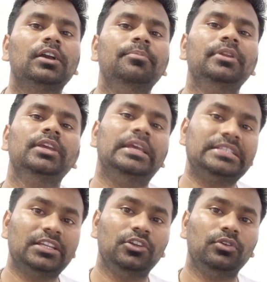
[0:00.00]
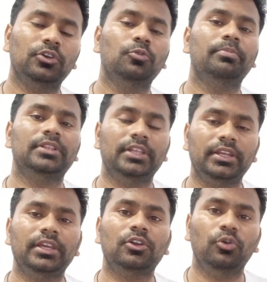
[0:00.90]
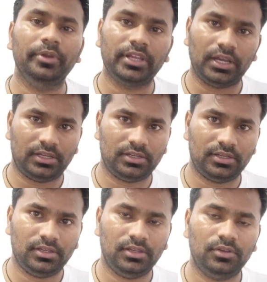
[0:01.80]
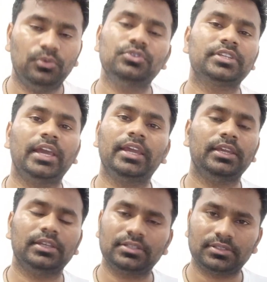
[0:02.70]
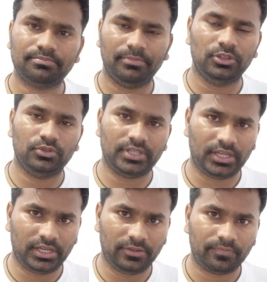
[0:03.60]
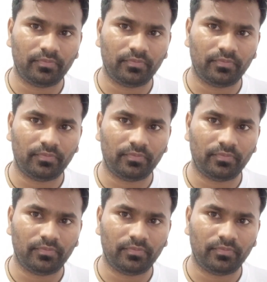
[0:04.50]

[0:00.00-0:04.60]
कंपनी इंसेंटिव के रूप में दे रही है कोविड का उसके आगे बंद हो जाएगा